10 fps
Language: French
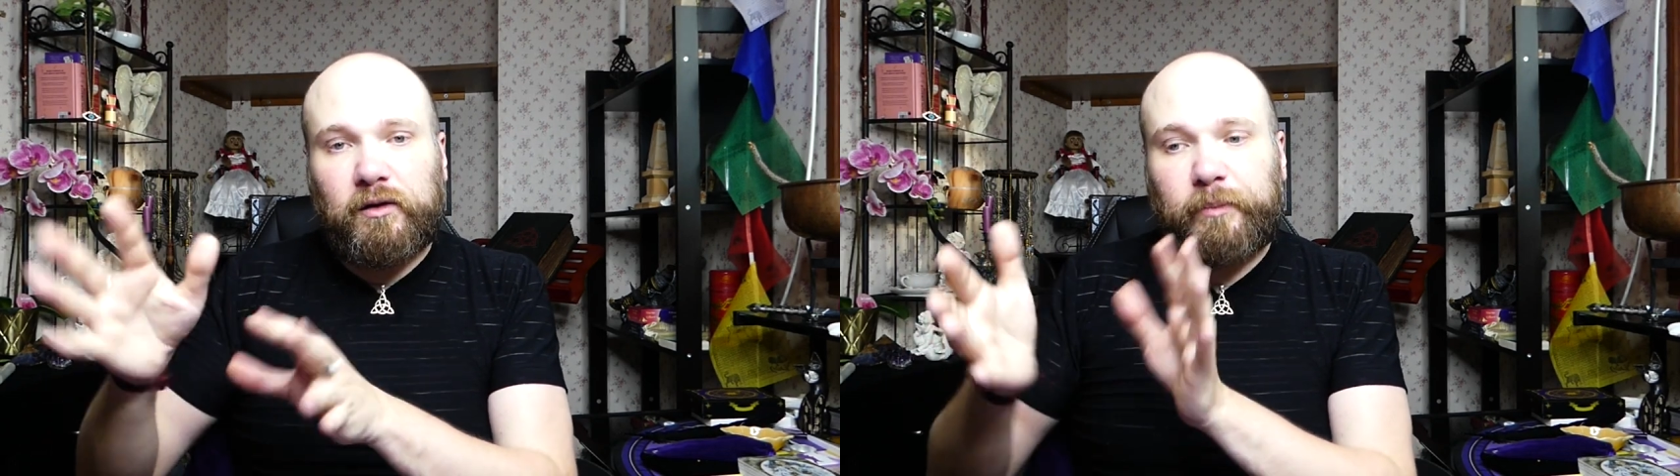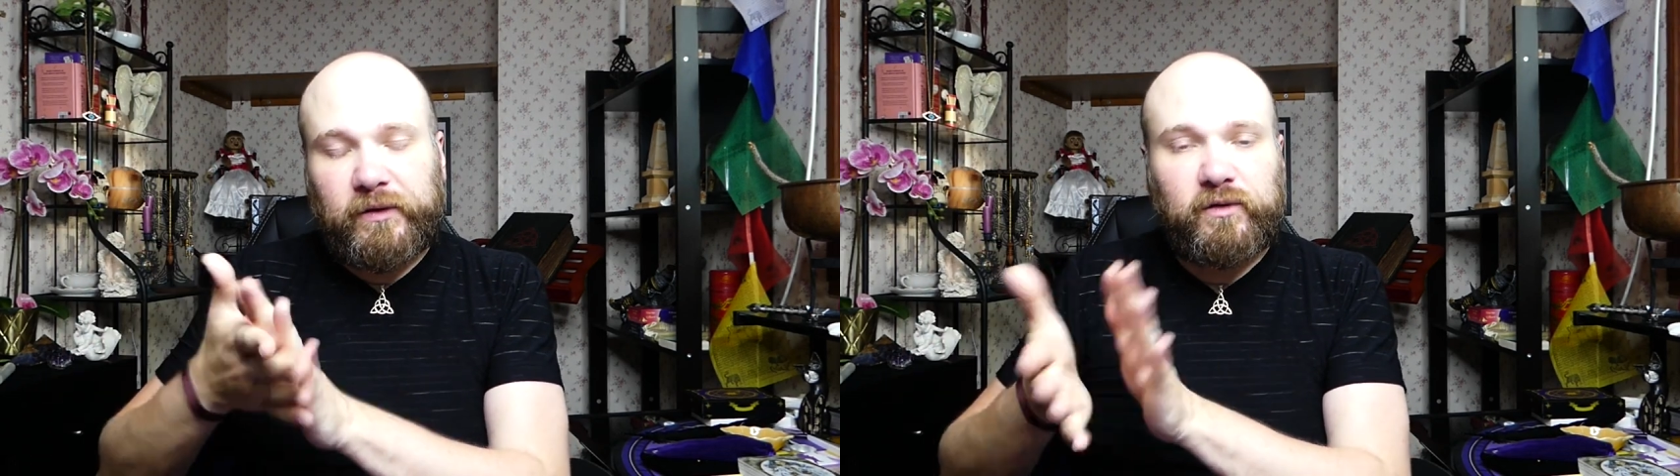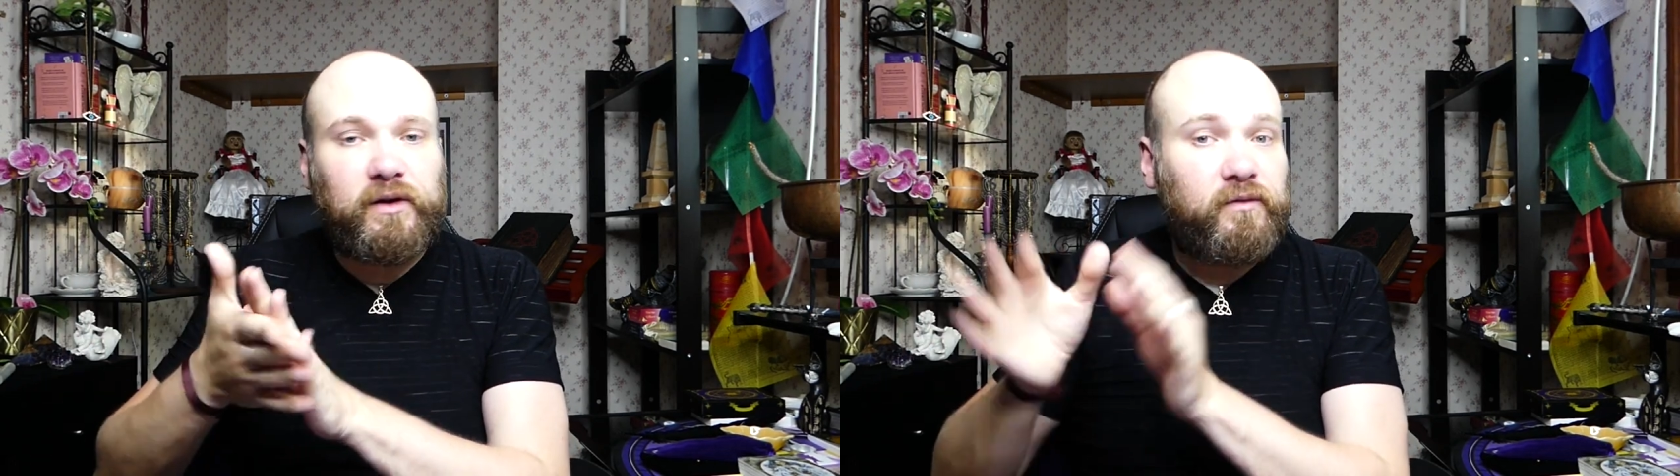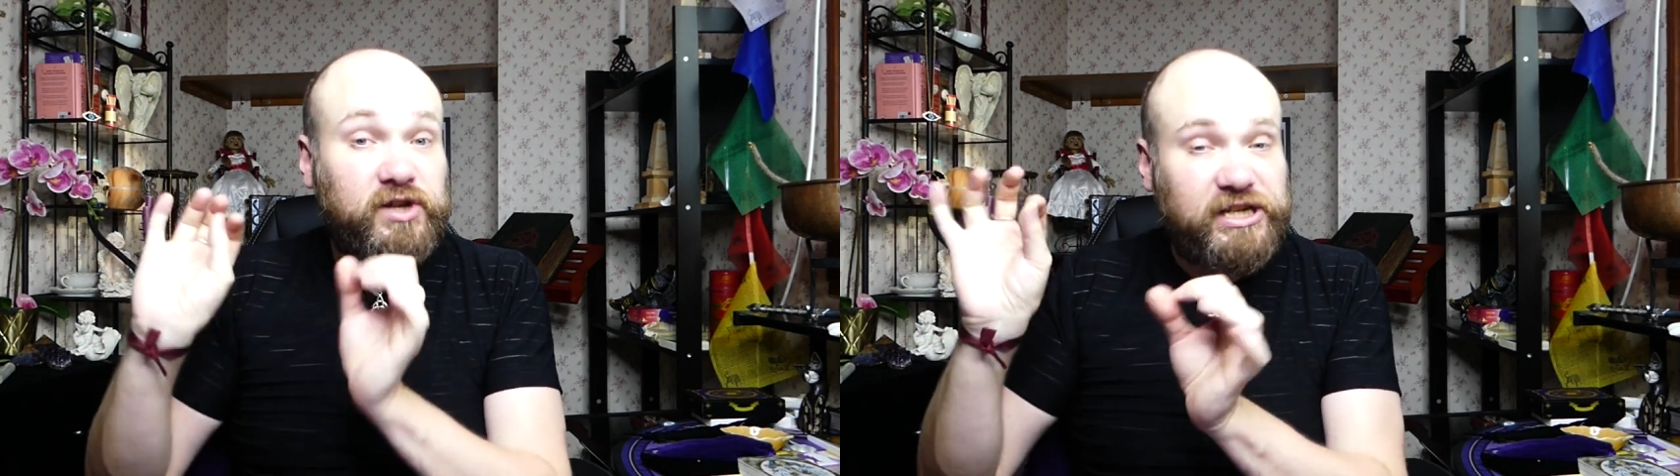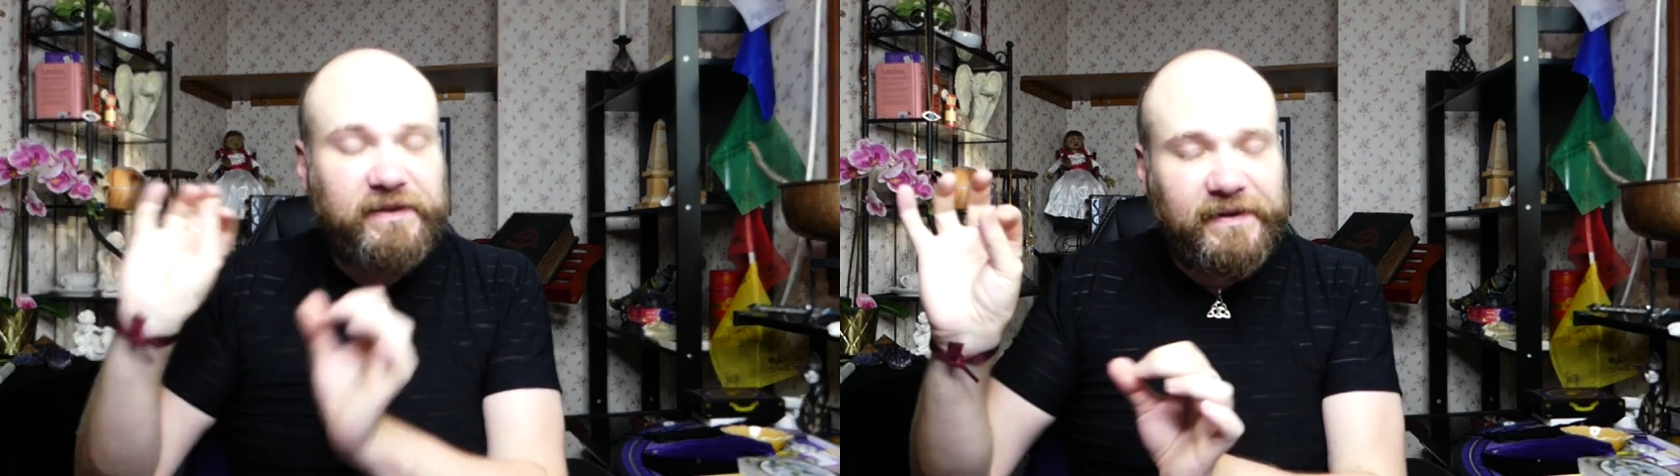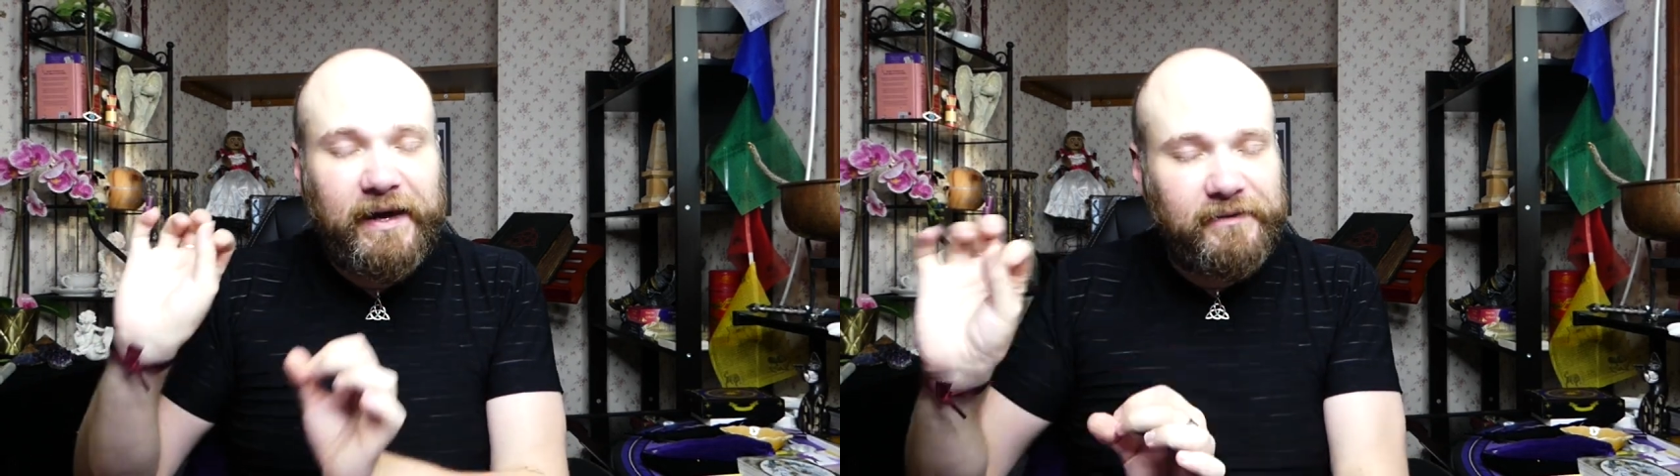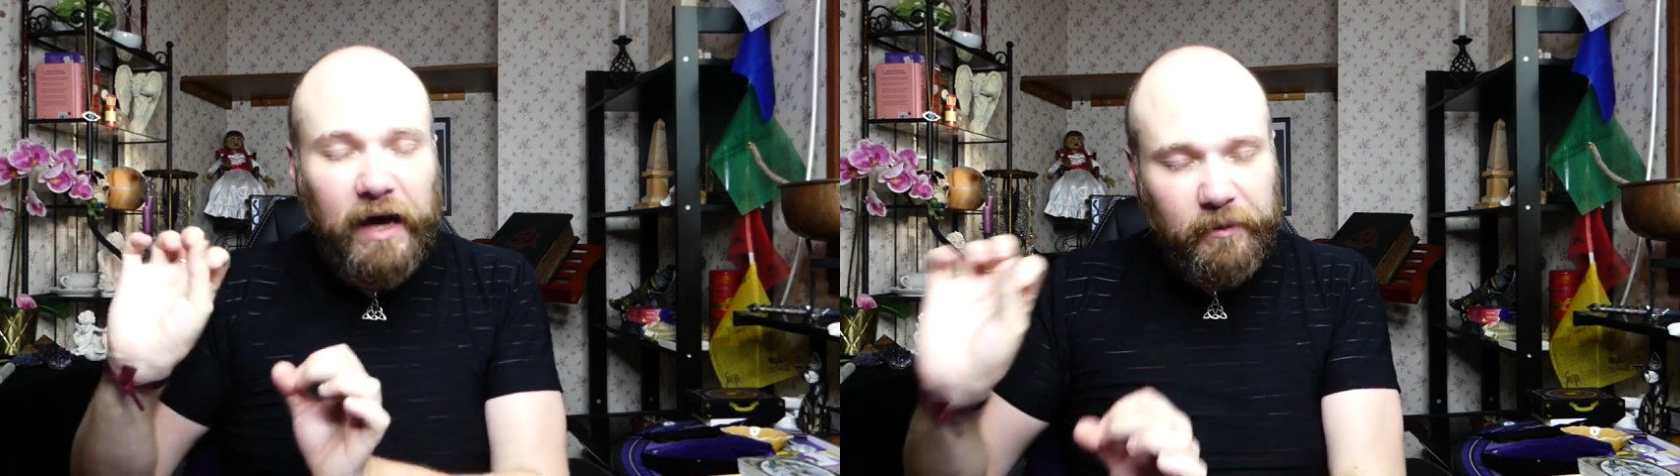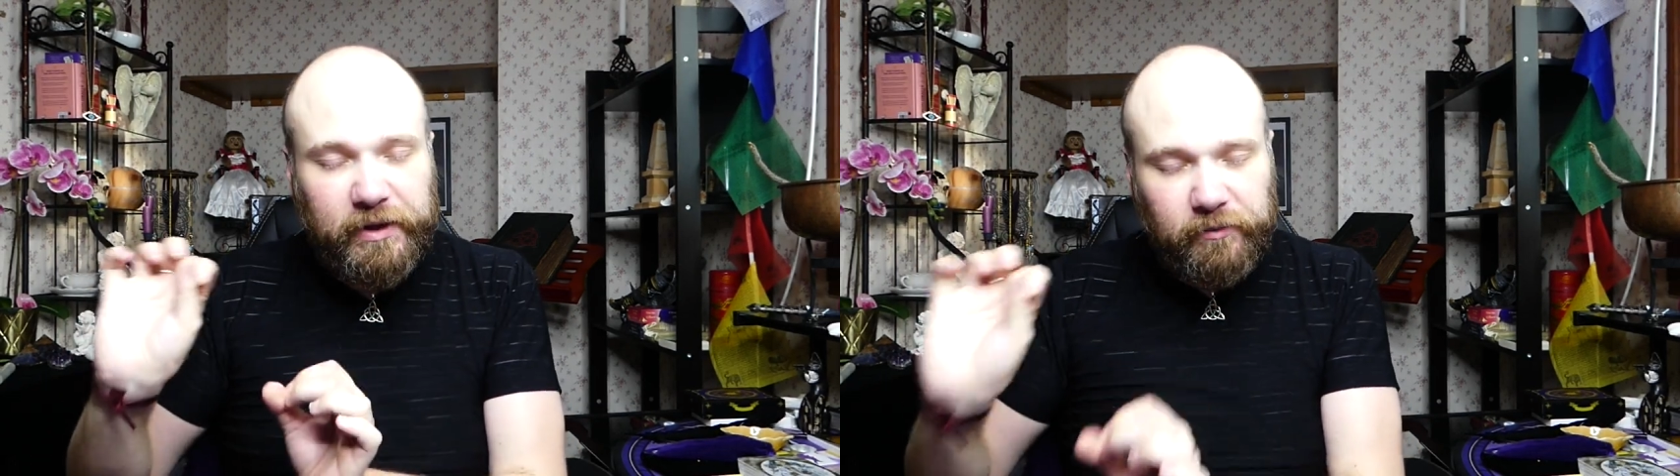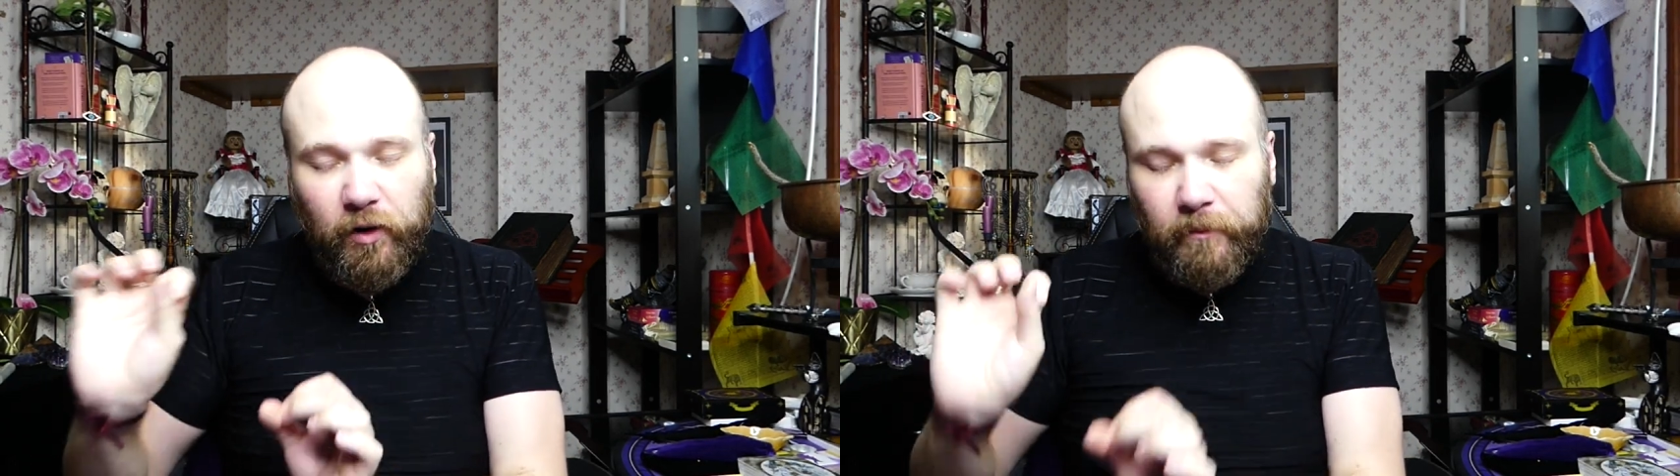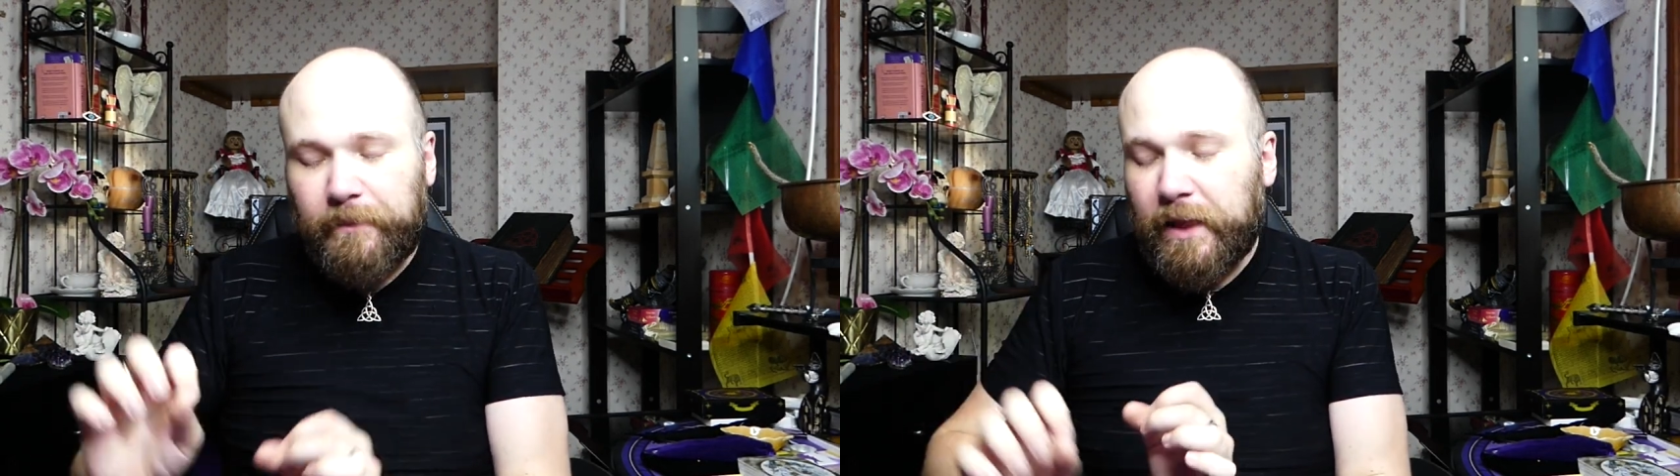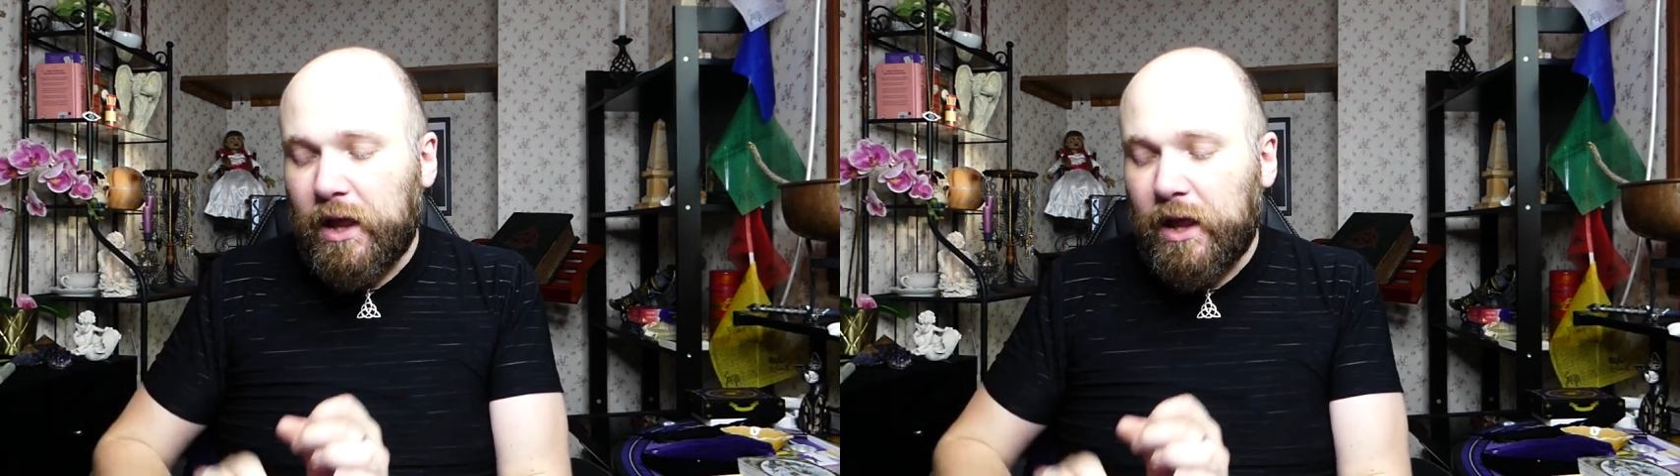parce qu'il faut que je les traite rapidement,